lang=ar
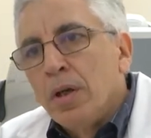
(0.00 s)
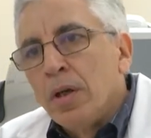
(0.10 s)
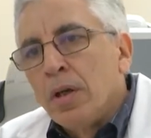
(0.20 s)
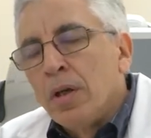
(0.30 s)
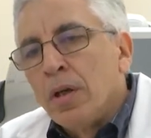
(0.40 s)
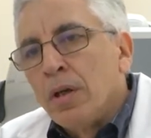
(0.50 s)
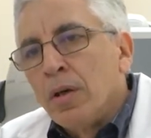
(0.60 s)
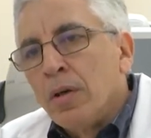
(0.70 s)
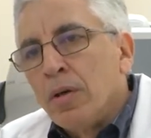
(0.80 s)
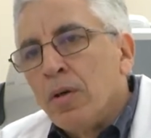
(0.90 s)
آه،
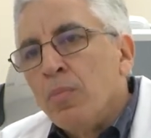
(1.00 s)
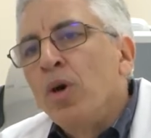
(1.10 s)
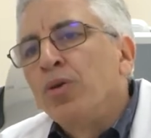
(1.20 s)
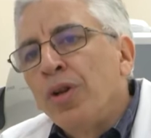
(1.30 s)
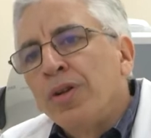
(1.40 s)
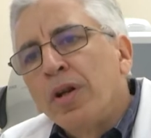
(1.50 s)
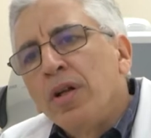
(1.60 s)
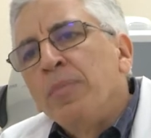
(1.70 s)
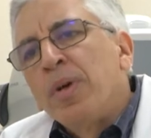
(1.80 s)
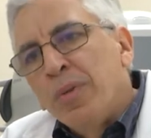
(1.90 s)
بعد النظر
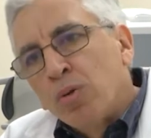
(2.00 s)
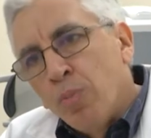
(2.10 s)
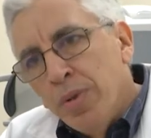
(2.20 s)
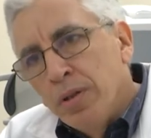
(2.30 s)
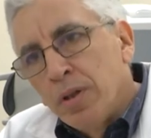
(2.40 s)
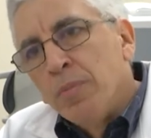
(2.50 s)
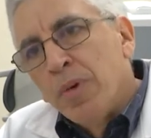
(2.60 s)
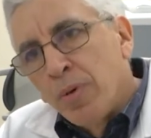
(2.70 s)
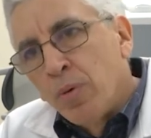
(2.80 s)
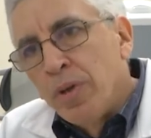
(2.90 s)
دي بيرميتروبي كما
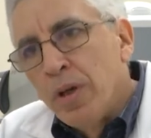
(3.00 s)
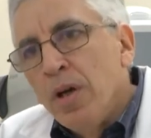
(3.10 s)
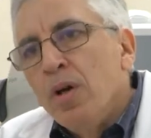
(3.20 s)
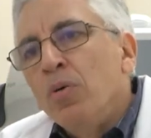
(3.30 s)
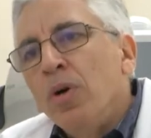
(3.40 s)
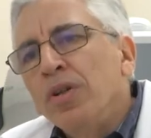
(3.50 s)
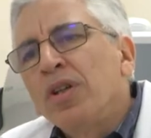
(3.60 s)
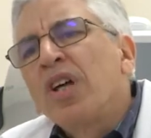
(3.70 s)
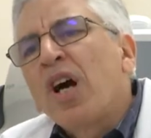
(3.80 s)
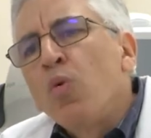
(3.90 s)
بالرومية وعندك
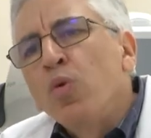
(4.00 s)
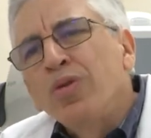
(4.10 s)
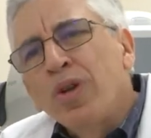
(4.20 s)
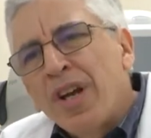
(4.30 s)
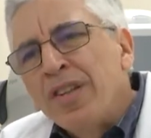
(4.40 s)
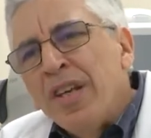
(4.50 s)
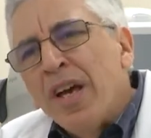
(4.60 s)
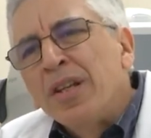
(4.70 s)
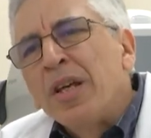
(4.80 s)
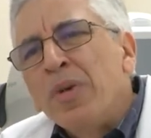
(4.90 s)
تقوس القرنية
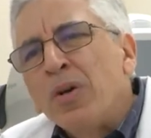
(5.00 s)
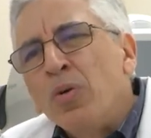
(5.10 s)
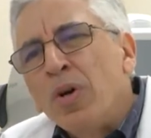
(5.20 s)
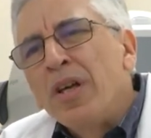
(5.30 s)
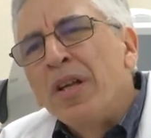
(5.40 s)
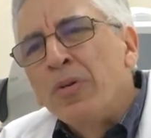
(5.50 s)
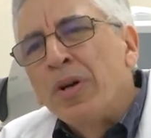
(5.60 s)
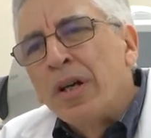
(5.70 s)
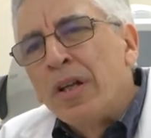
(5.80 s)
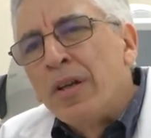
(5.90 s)
يعني كما يقولوها يعني
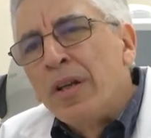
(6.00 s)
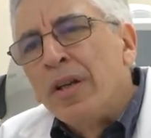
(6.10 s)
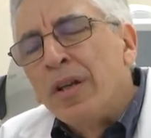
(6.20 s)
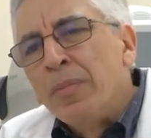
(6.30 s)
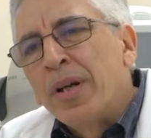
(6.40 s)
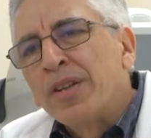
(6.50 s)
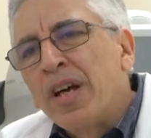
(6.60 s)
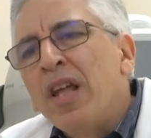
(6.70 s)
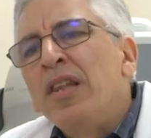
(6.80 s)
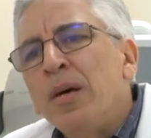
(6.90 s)
العبارة
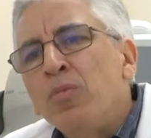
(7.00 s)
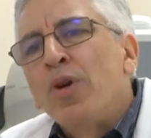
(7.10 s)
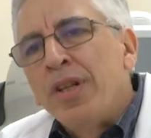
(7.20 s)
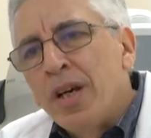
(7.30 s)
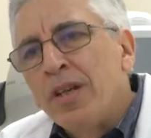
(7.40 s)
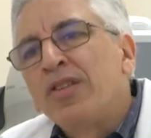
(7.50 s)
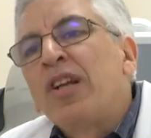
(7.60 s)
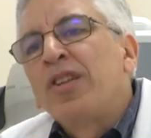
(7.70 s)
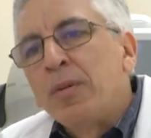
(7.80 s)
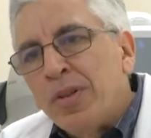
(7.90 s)
تاع اللابؤرية هي
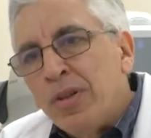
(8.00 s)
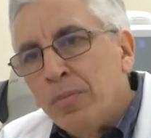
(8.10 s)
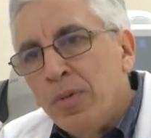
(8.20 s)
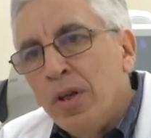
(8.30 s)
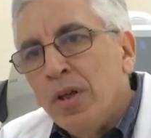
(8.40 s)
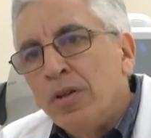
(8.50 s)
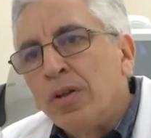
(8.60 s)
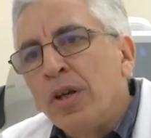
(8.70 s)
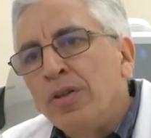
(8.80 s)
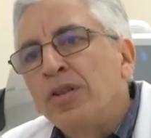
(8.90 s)
سيلاسيغماتيزم
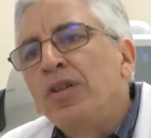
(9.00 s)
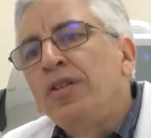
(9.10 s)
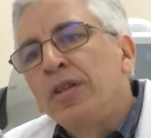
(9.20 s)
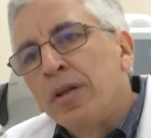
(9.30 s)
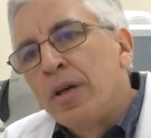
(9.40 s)
دونك عندك ثلث